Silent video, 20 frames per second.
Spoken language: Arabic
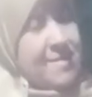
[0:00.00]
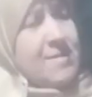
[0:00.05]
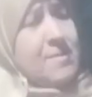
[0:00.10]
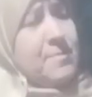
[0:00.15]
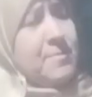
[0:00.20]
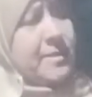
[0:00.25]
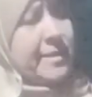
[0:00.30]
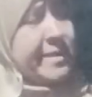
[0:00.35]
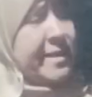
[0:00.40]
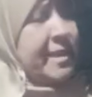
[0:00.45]

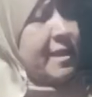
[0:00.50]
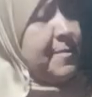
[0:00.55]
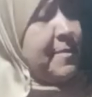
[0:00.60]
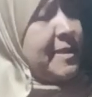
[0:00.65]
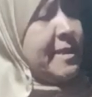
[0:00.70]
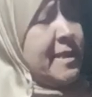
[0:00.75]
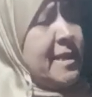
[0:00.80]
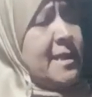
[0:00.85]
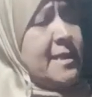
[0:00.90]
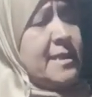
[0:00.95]
استني
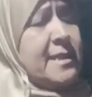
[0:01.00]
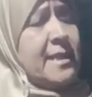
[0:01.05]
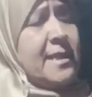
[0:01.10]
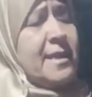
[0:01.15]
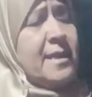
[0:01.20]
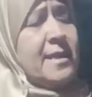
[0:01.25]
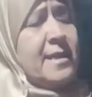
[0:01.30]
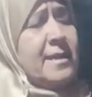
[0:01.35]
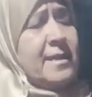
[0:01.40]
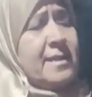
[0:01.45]
بس لا
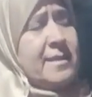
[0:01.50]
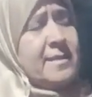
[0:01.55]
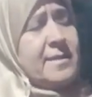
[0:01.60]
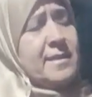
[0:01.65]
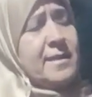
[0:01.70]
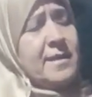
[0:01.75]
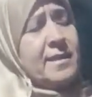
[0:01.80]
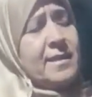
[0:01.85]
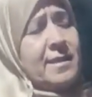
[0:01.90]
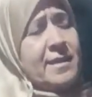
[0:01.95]
تطيري
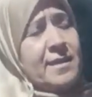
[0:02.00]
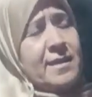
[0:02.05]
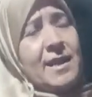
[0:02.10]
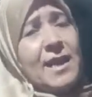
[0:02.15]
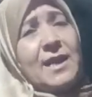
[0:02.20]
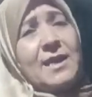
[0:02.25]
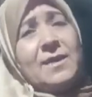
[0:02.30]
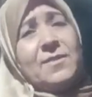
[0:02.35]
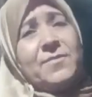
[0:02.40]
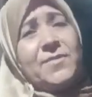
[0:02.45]
تطيري
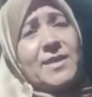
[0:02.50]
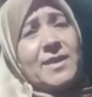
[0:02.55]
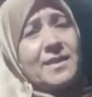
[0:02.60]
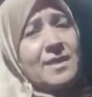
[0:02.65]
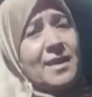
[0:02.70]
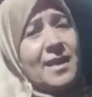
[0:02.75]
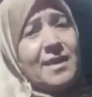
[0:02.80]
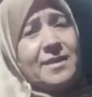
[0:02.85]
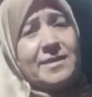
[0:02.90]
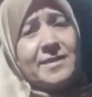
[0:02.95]
على
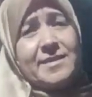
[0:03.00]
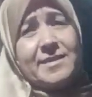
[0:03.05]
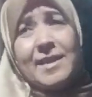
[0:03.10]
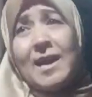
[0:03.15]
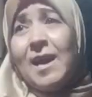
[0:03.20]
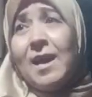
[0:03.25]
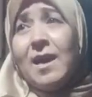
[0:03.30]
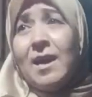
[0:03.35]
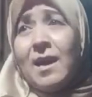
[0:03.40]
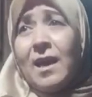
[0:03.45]
فكرة أصل
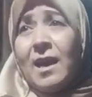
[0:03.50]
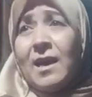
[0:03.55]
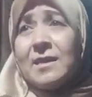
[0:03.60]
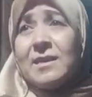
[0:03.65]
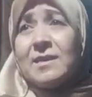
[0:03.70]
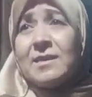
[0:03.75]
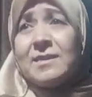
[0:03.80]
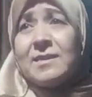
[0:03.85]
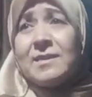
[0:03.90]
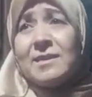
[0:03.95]

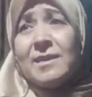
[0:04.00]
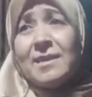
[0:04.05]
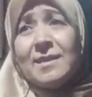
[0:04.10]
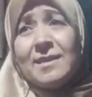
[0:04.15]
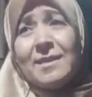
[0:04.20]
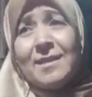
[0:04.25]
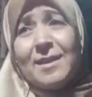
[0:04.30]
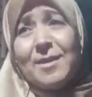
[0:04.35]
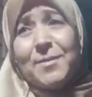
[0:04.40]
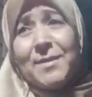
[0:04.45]

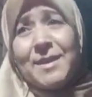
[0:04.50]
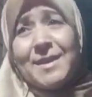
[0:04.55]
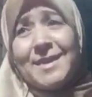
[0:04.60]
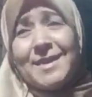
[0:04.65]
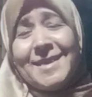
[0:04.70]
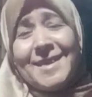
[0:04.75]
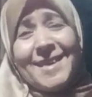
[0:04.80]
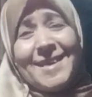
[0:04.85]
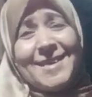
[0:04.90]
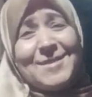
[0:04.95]
خضتيني يا
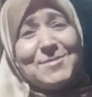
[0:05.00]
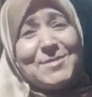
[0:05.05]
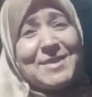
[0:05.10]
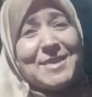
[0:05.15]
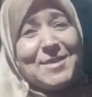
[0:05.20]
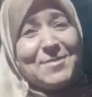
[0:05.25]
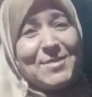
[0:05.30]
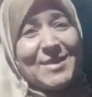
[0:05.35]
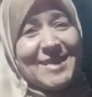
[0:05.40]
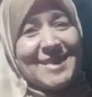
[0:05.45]
بطة
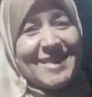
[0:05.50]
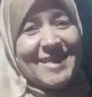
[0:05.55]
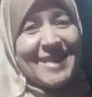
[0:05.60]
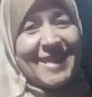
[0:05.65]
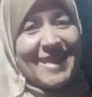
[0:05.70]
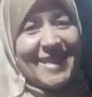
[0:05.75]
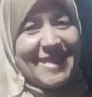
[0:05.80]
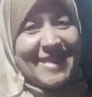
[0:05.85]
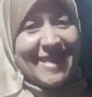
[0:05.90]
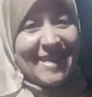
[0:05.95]
بنت بطة
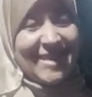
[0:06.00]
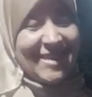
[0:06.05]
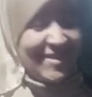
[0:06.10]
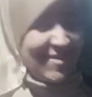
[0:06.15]
دخلت عليا